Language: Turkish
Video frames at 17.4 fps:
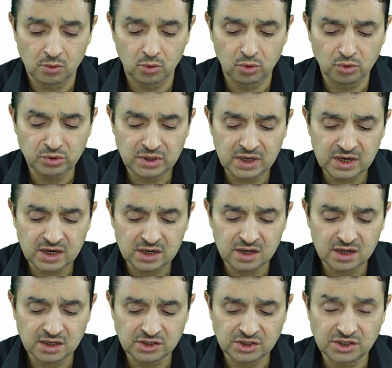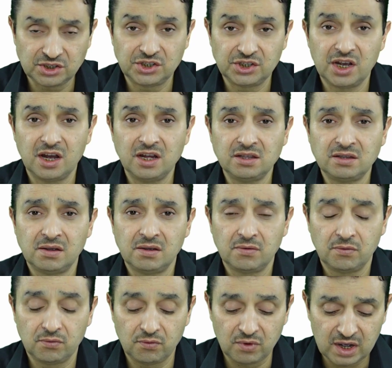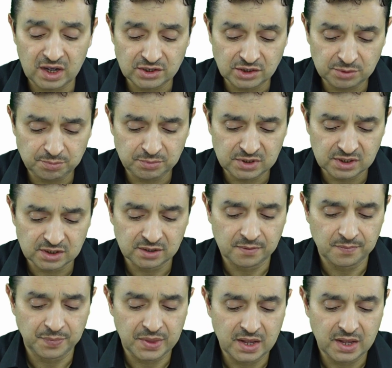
Onlara karşı cihat vaciptir.